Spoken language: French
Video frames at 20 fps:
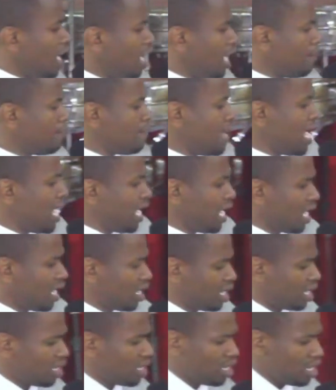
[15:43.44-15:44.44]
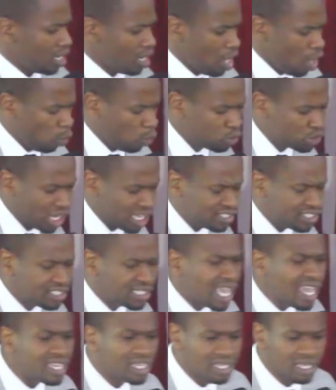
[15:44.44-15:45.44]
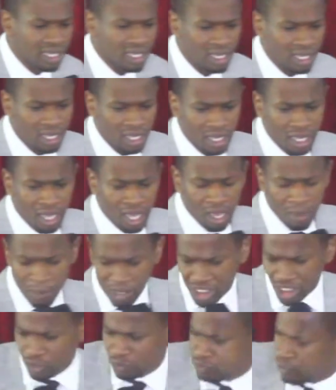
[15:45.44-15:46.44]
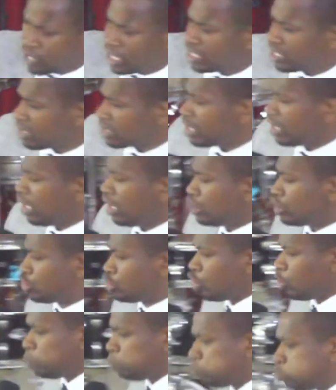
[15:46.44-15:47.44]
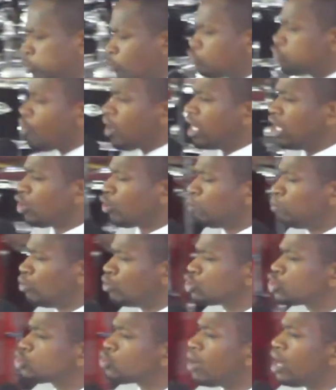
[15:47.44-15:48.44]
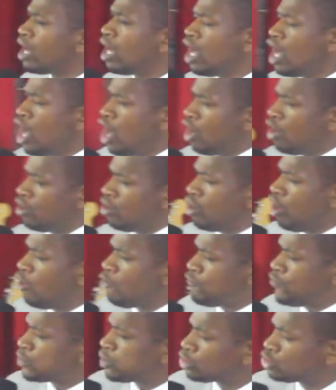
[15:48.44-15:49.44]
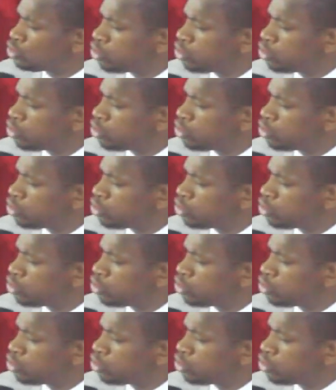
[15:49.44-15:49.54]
la mer rouge à sec, mais cette fois-là, Dieu pourvoit leurs besoins en, en faisant